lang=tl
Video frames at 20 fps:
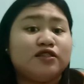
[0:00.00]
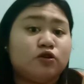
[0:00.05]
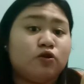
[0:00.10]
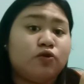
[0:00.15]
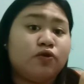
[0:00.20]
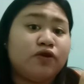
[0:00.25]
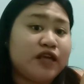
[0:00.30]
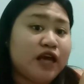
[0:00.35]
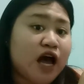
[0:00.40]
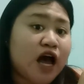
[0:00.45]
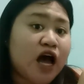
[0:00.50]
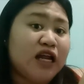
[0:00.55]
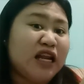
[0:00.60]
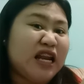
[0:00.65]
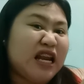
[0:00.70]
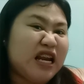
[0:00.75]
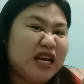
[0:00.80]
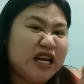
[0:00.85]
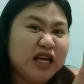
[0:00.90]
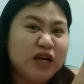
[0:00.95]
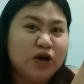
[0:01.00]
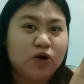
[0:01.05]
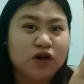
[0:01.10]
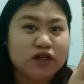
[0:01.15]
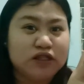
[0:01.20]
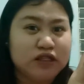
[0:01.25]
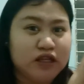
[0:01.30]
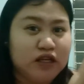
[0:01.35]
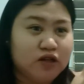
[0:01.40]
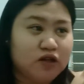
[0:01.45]
So, yeah. Ang lalagay ko
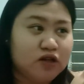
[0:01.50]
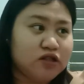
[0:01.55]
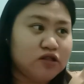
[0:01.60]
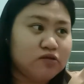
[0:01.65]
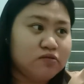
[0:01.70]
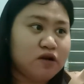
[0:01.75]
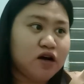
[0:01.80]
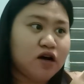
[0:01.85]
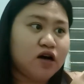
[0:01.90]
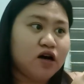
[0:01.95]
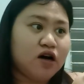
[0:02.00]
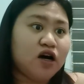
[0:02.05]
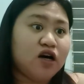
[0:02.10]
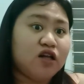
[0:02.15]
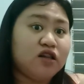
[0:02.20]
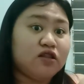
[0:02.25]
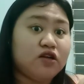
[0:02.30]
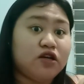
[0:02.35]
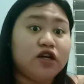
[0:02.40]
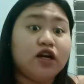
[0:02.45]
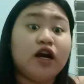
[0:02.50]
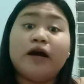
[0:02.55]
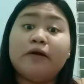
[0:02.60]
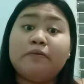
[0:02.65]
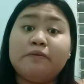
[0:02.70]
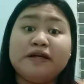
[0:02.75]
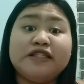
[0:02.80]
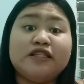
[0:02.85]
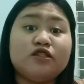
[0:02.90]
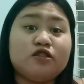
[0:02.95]
kasi dito is mga
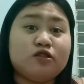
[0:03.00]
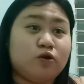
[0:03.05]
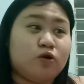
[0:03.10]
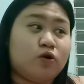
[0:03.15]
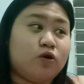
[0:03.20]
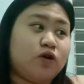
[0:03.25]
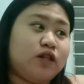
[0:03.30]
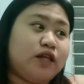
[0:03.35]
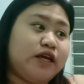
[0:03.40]
undergarments ko,